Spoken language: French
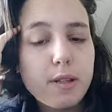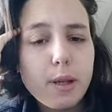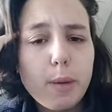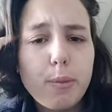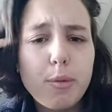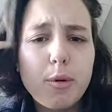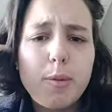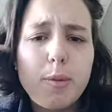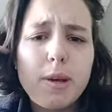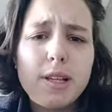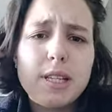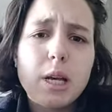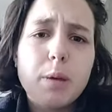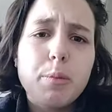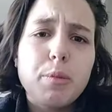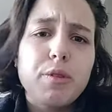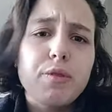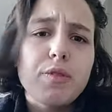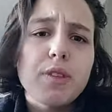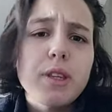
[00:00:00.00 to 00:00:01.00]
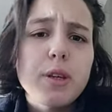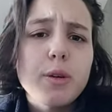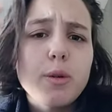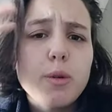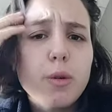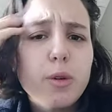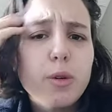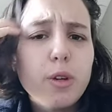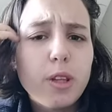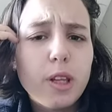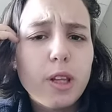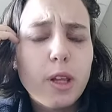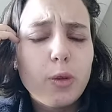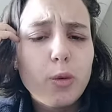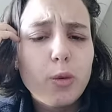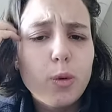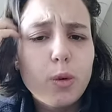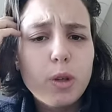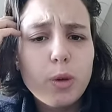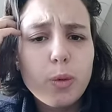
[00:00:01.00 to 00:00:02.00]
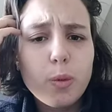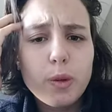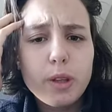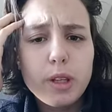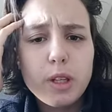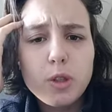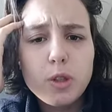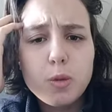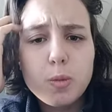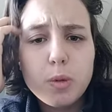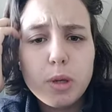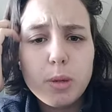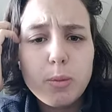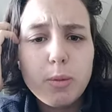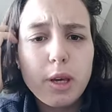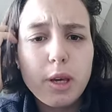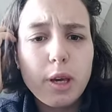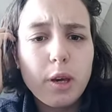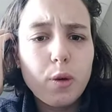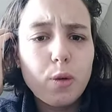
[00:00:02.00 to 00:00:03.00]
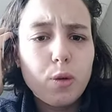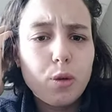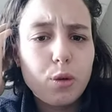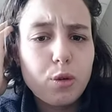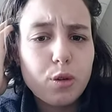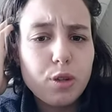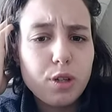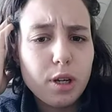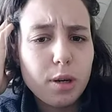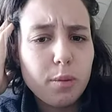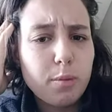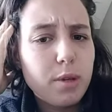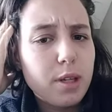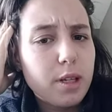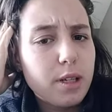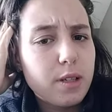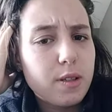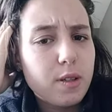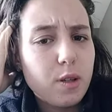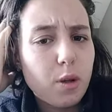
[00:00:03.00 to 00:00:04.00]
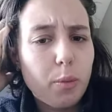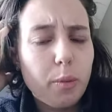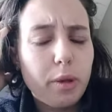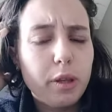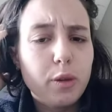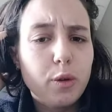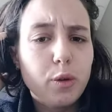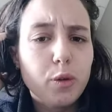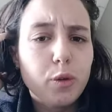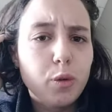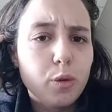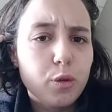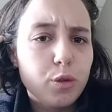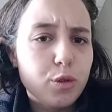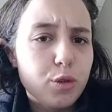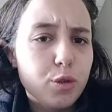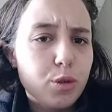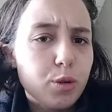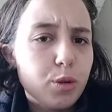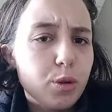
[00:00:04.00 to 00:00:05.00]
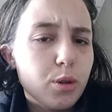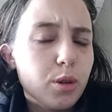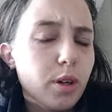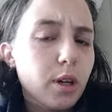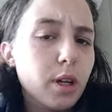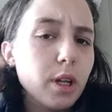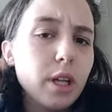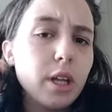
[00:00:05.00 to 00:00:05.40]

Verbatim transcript: c'est un peu le bazar mes vidéos, il y en a deux qui ont été supprimées, une que j'ai remise sans mettre de nom dessus,